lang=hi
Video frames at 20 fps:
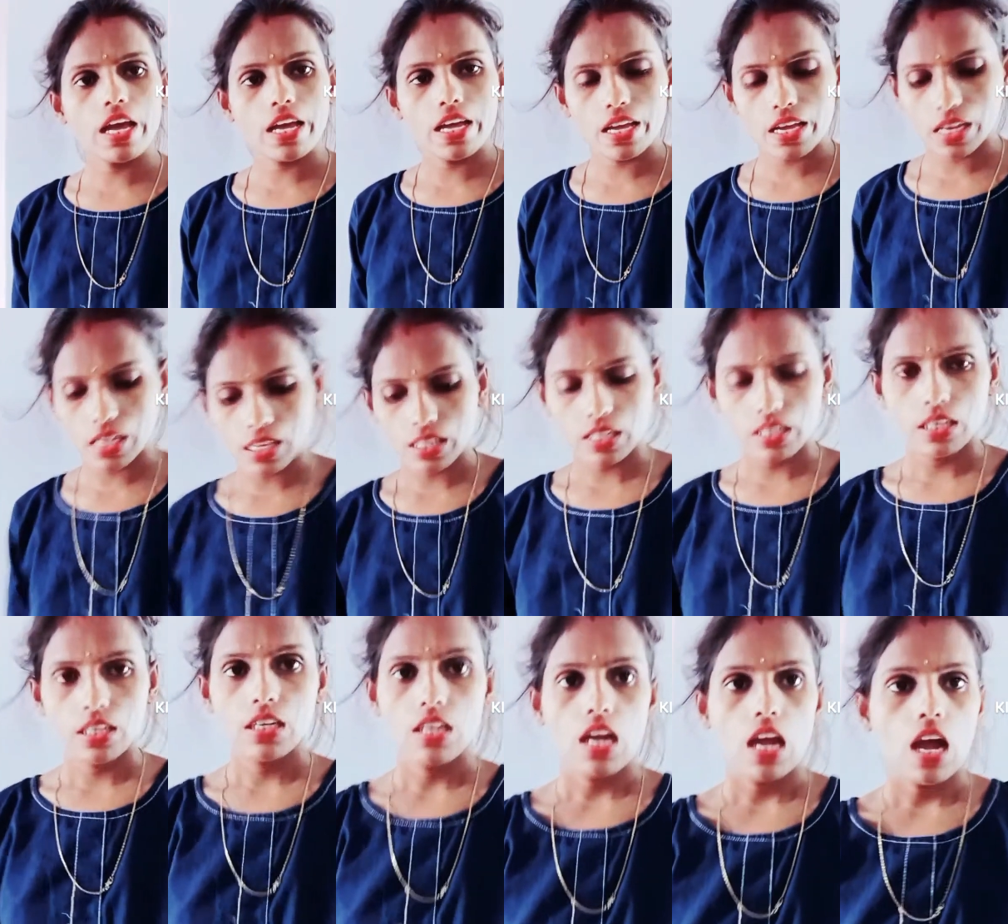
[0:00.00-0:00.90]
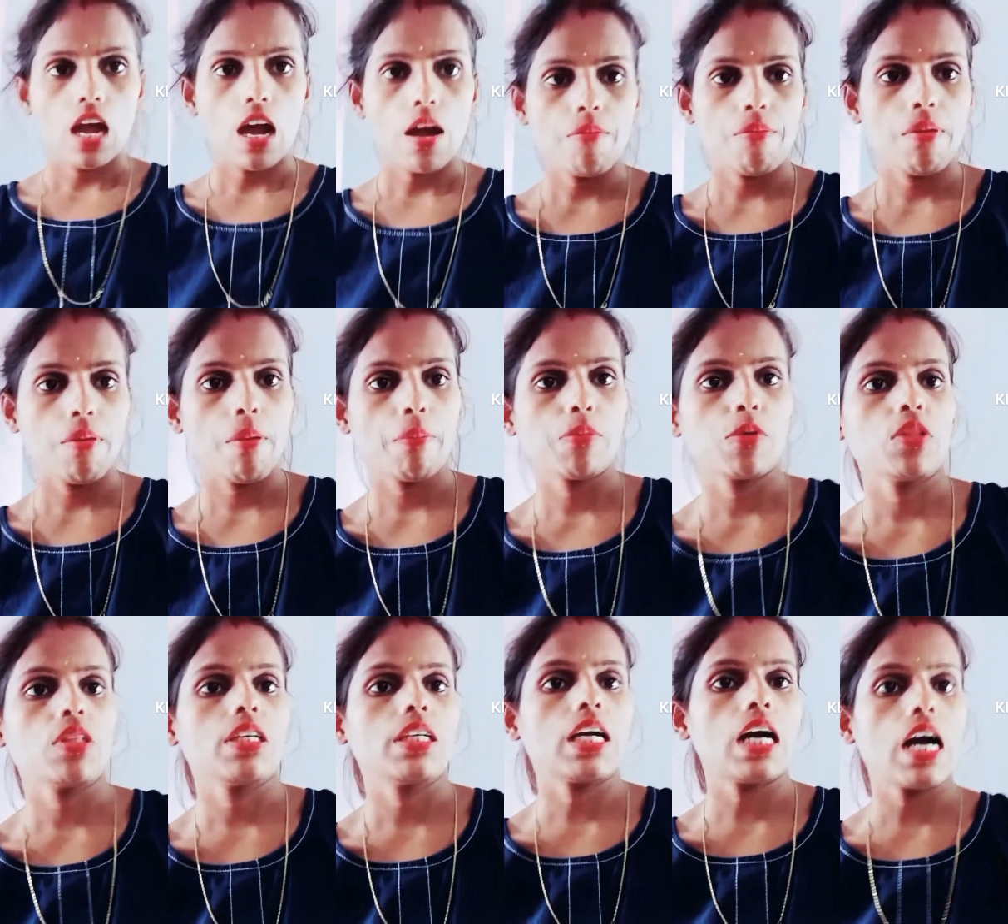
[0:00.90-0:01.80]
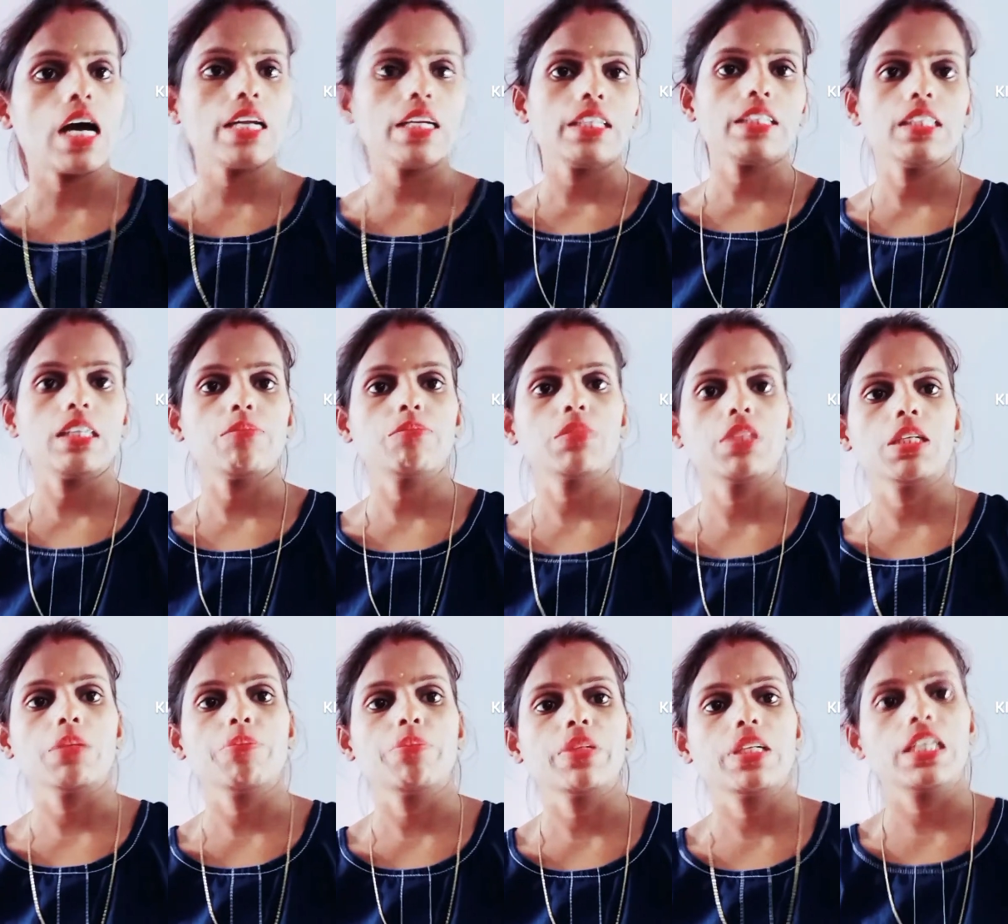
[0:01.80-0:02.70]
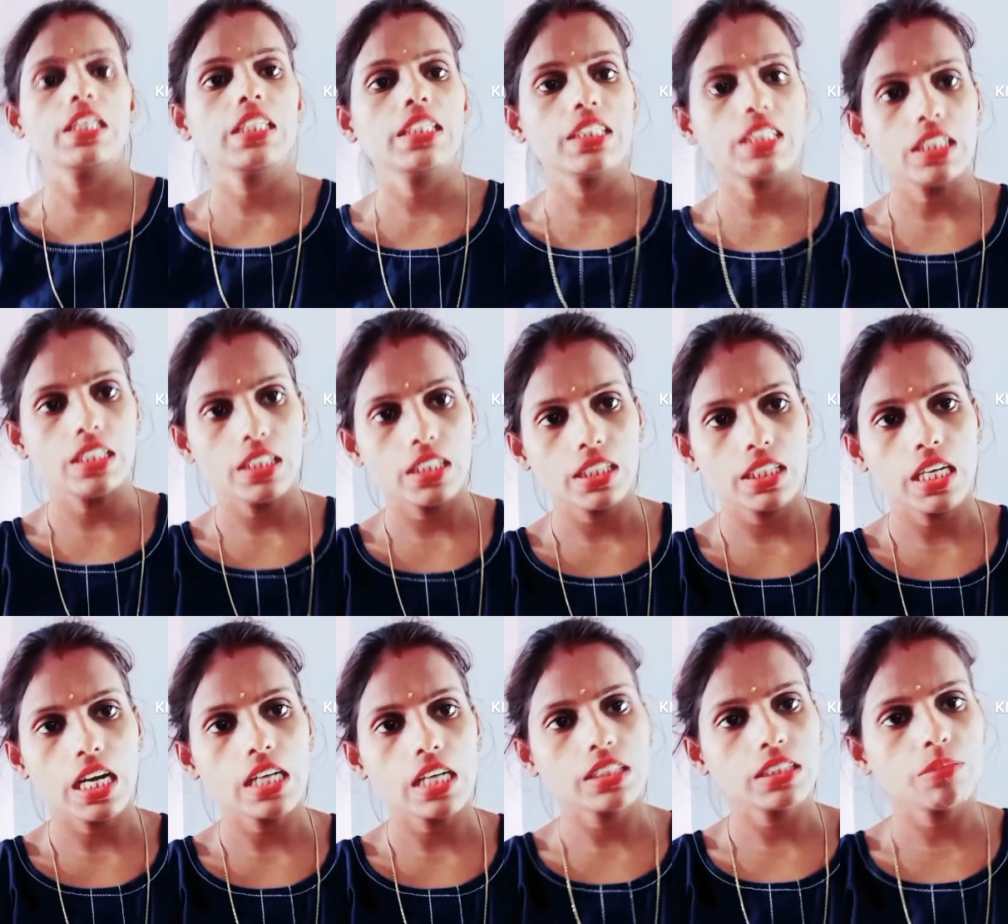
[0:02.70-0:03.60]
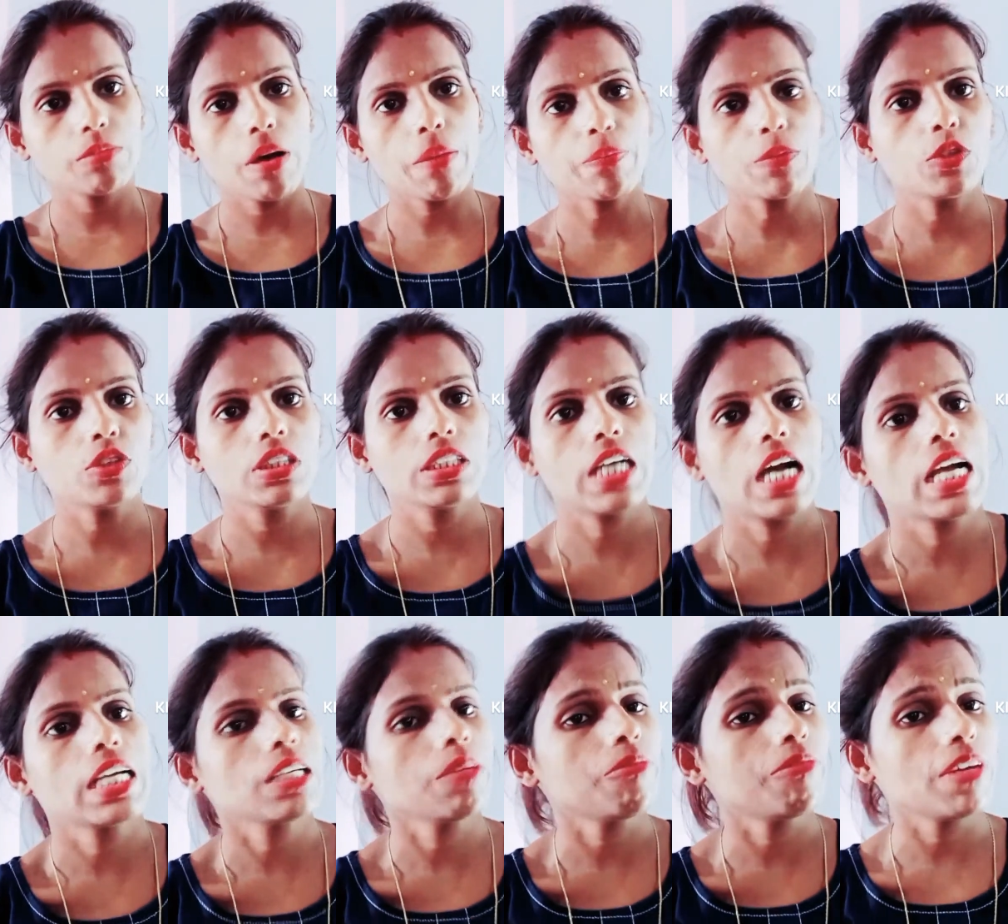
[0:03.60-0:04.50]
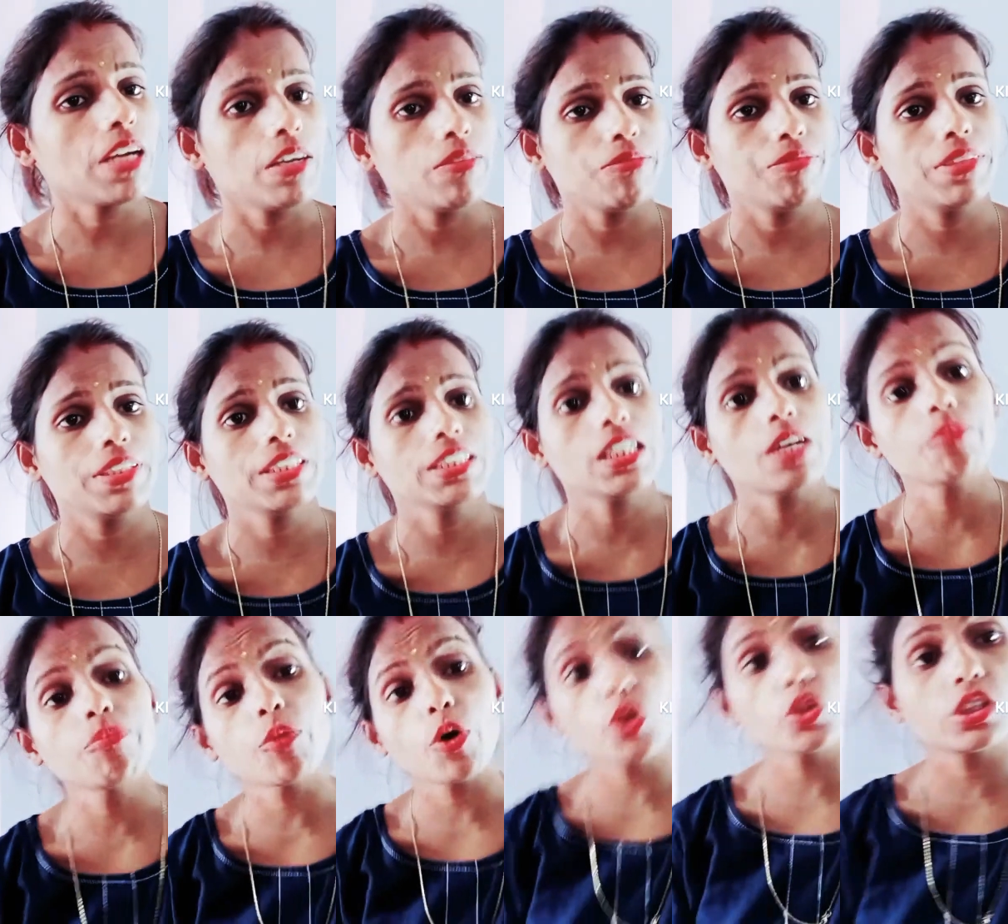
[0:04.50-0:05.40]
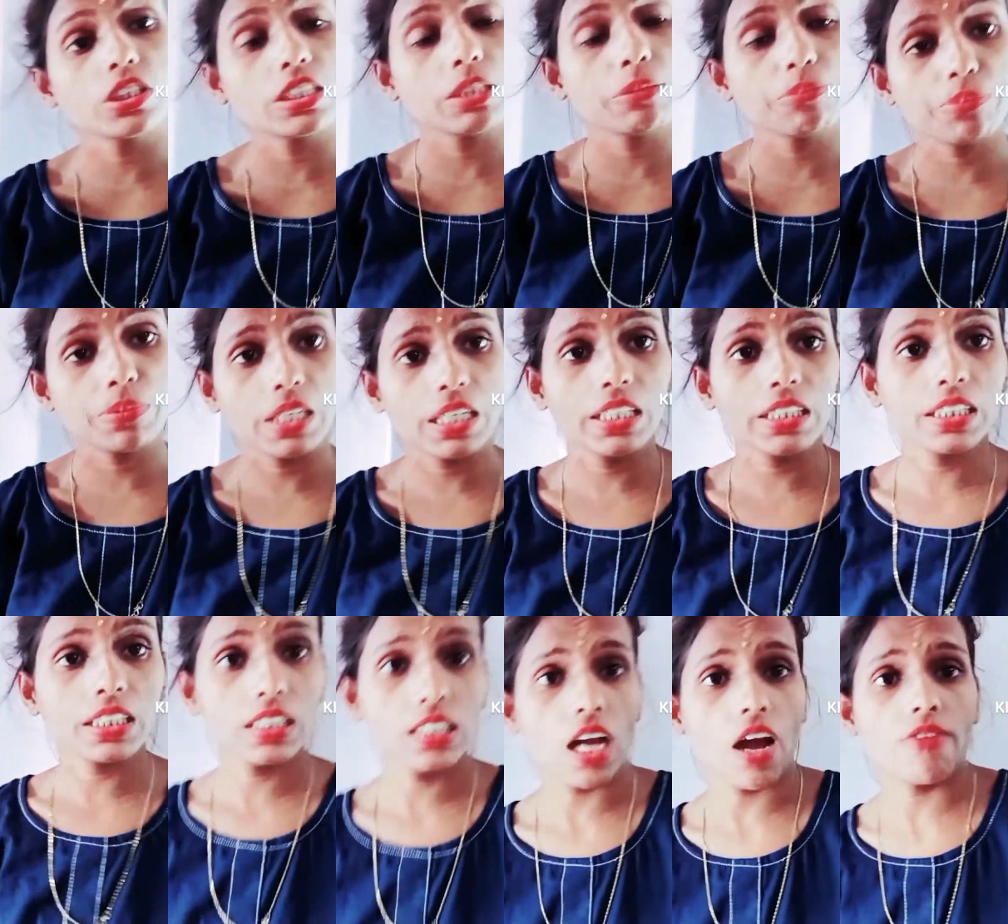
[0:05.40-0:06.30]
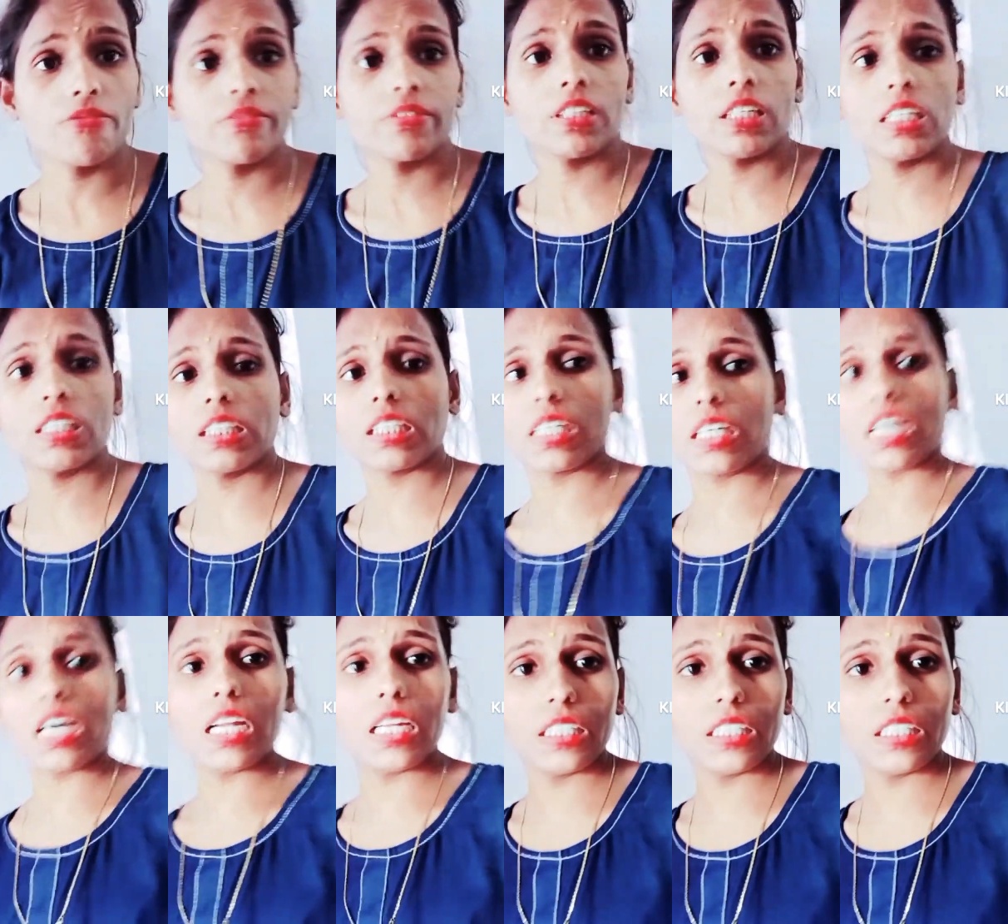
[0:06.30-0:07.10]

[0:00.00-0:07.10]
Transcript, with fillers: देना है आज हम आपको दिखा रहे हैं कि हम डीप क्लीन करेंगे आज हम आपको दिखाएंगे फ्रेंड फ्रिज हम बहुत डीप क्लीन साफ किए थे